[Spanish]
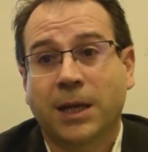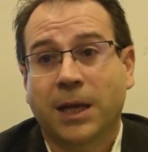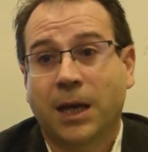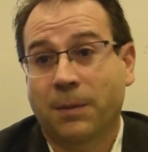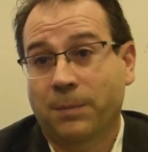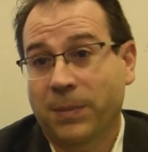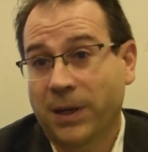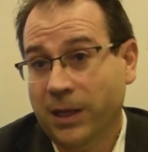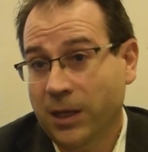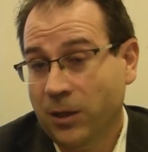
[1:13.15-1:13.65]

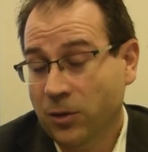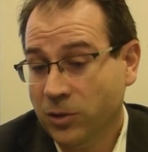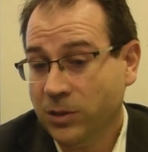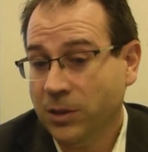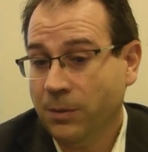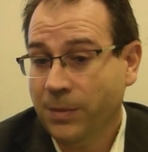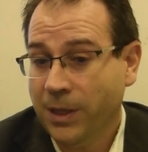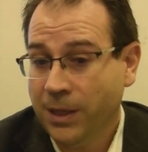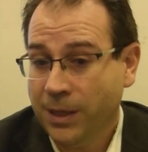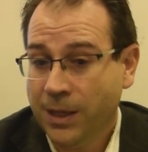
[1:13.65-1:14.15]
aplicados
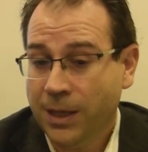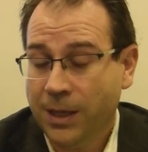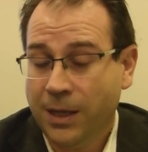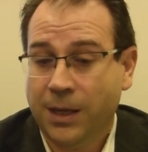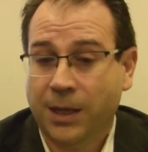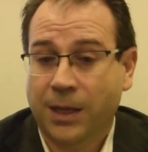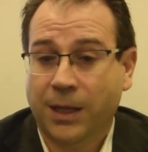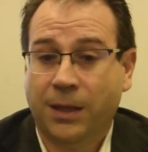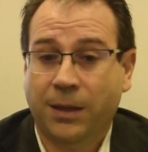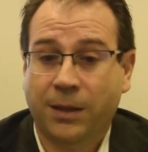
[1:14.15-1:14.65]
también
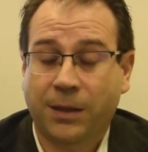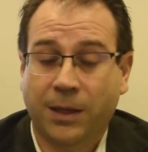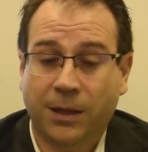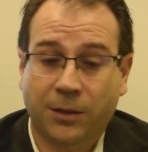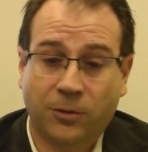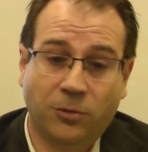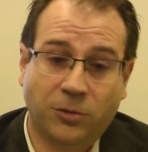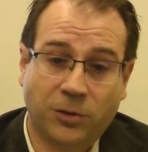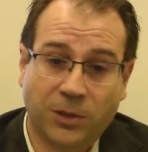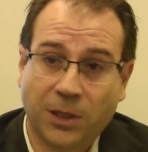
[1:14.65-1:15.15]
en
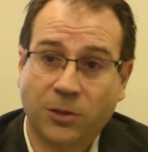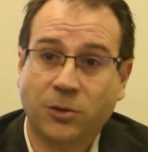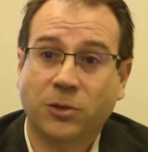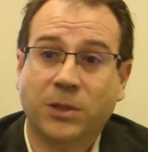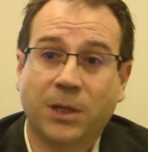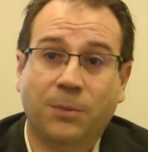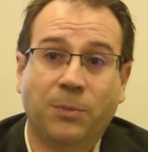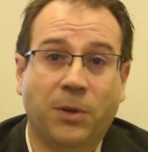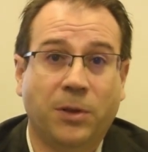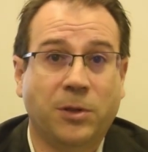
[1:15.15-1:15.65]
ciertos casos
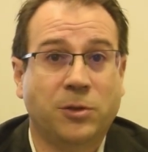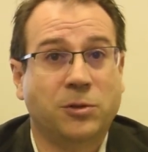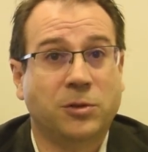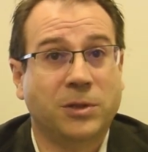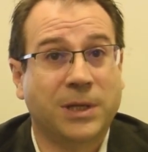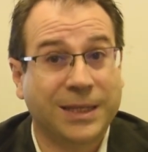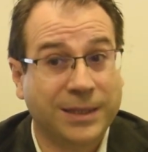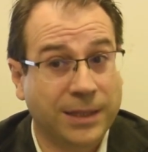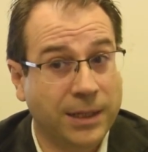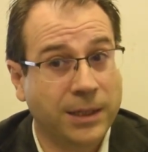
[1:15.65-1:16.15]
a procesos
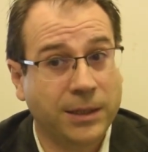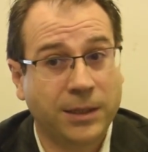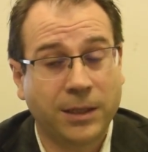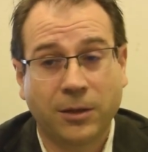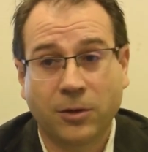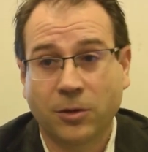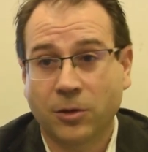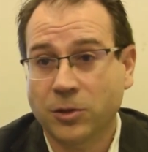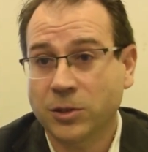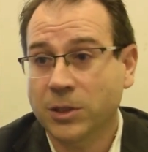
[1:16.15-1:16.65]

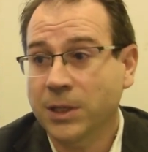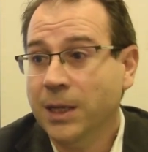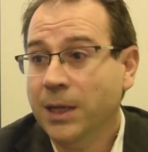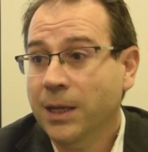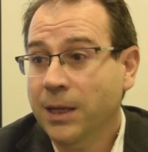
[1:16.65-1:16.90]
catalíticos